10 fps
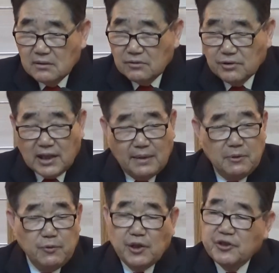또
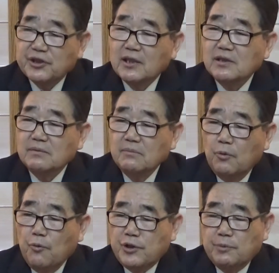데이비 윌크스 간선
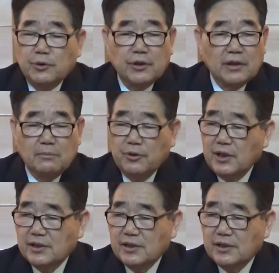뭐 55년인가 목회한